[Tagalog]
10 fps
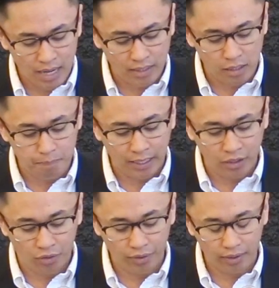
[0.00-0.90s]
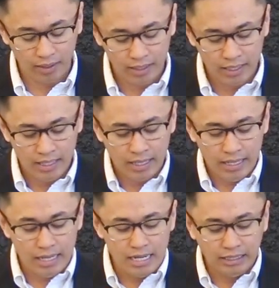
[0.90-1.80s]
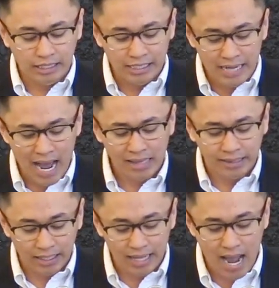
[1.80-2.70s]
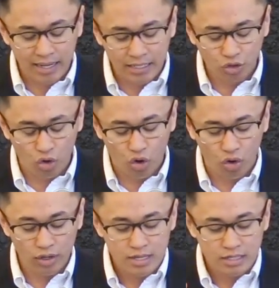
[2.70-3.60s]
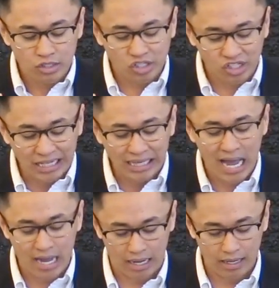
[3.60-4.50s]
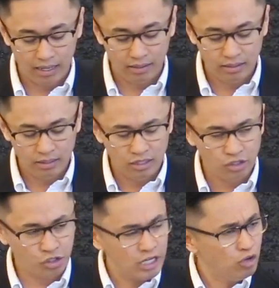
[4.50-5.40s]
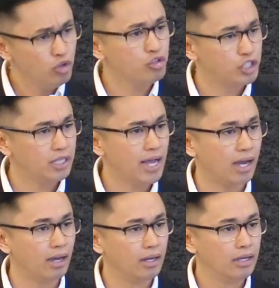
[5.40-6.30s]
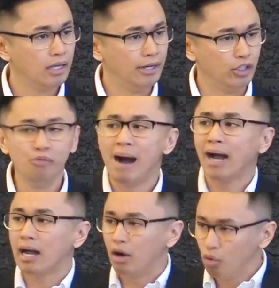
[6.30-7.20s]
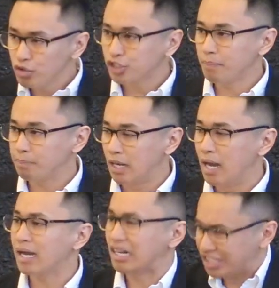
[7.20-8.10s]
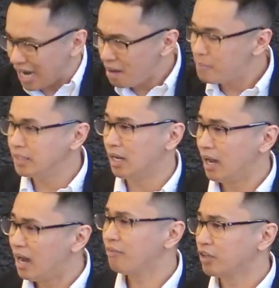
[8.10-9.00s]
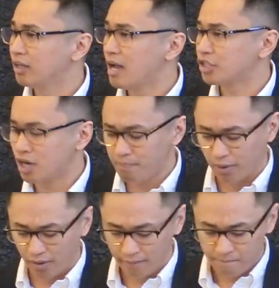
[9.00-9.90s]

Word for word: ng ating Panginoon, Idinadalangin ko sila. Sino yung sila? Yung makausap niya, kasama niya at the Last Supper.